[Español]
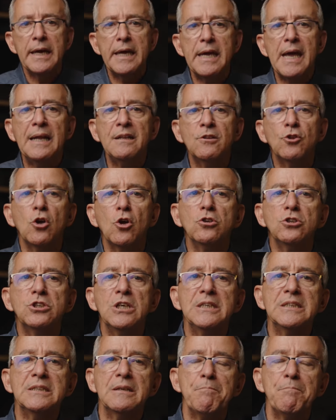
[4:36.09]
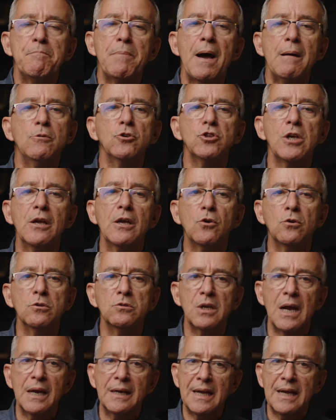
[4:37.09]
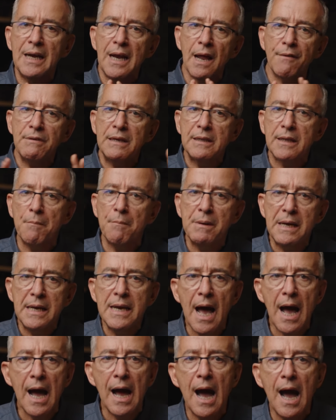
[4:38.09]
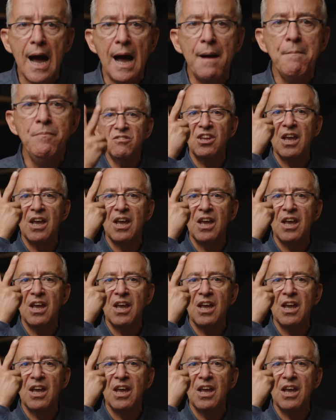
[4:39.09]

Y entonces vamos a encontrar que la vitamina A